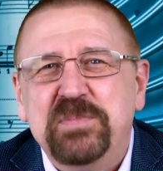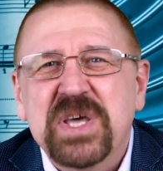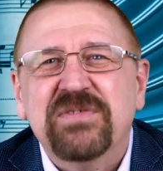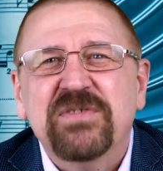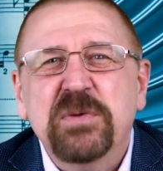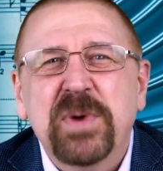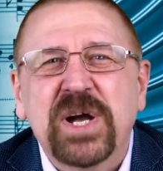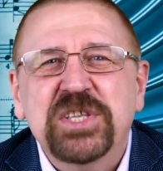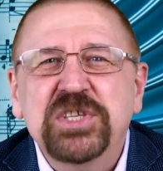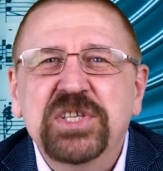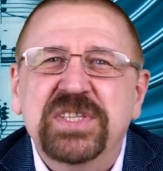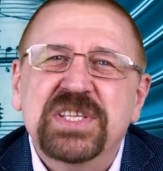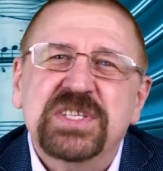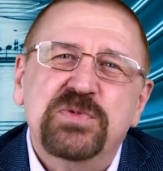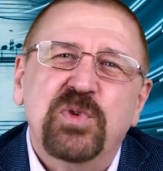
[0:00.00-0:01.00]
Первый
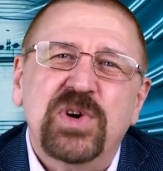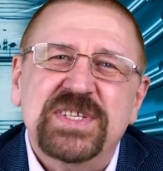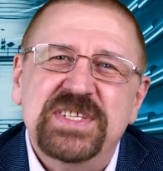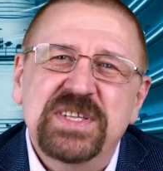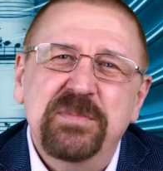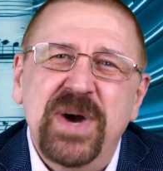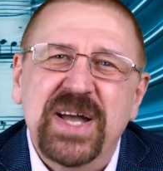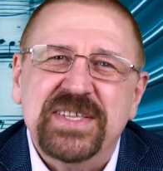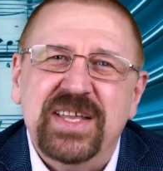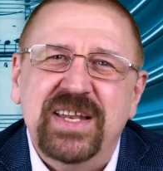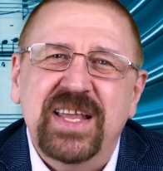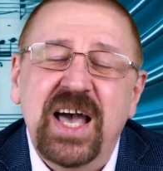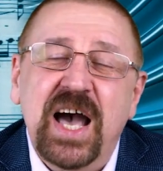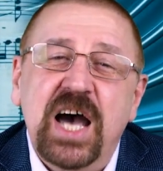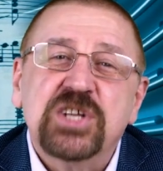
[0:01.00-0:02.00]
магнитный
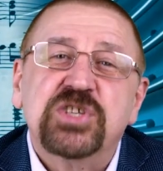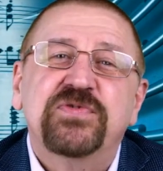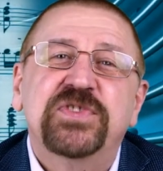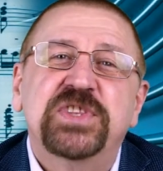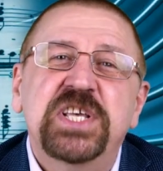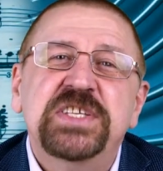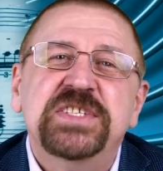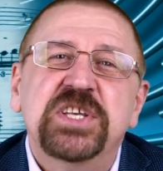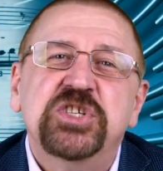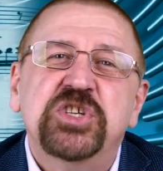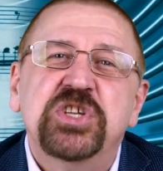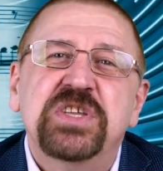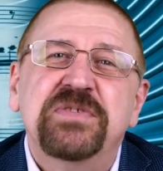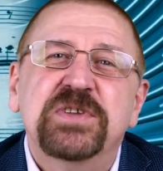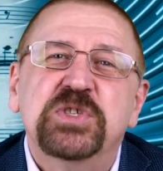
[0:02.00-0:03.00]
звукосниматель аж в
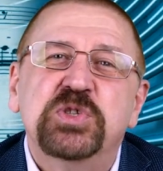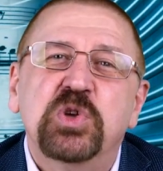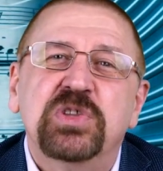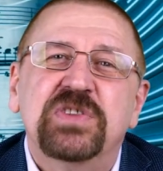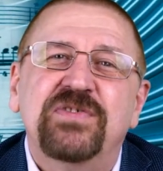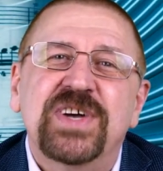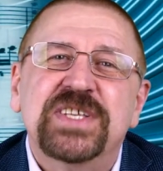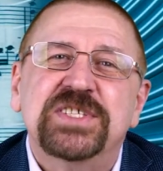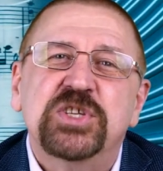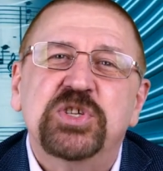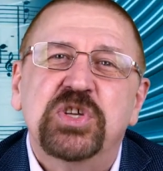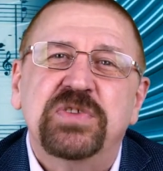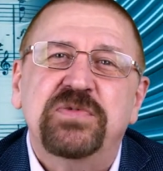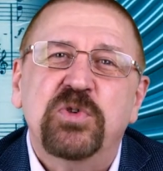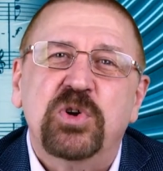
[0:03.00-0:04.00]

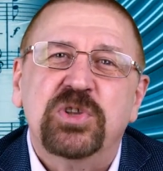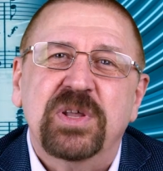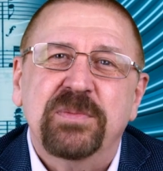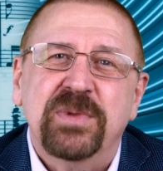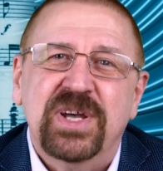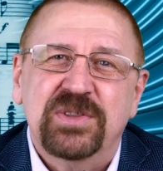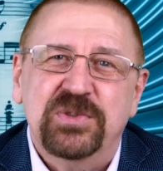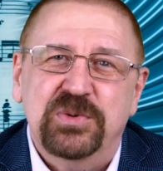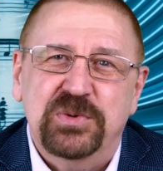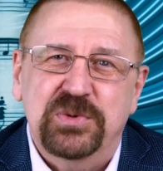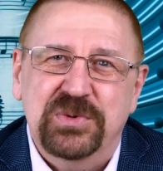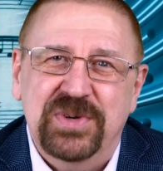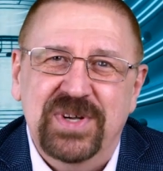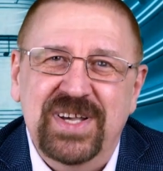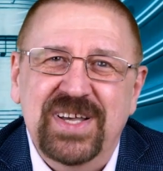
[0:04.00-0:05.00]
1924
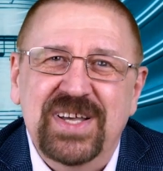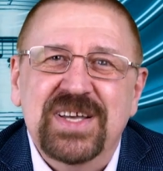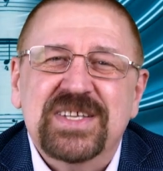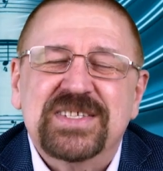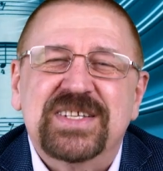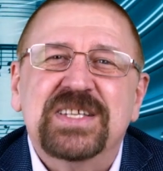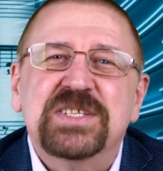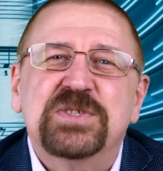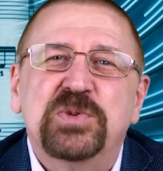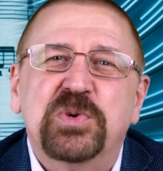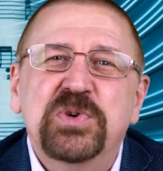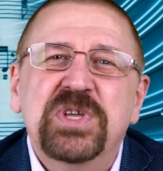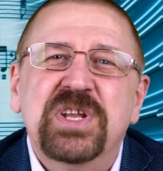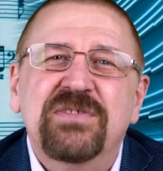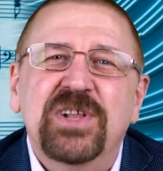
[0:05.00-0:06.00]
году –
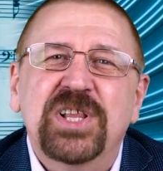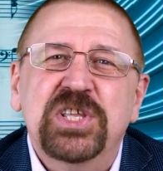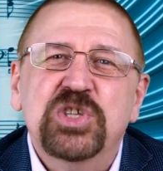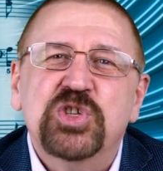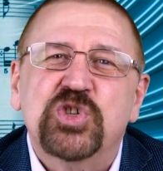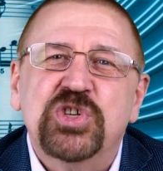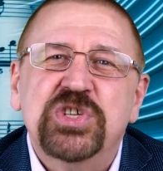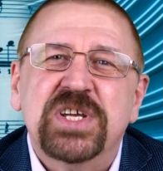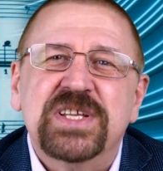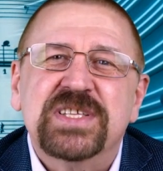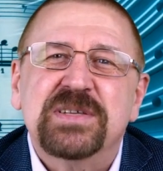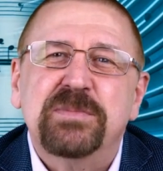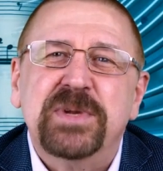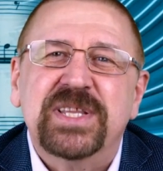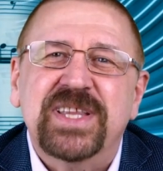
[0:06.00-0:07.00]
сконструировал
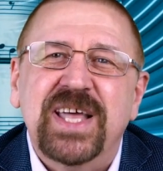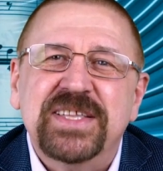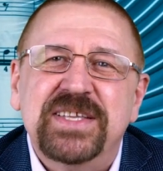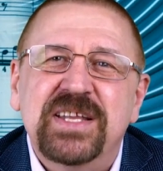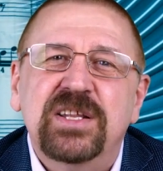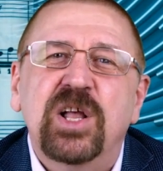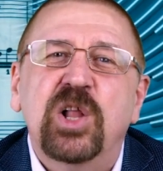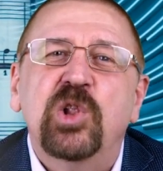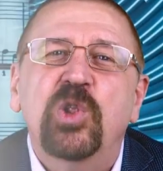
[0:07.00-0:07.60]
инженер-изобретатель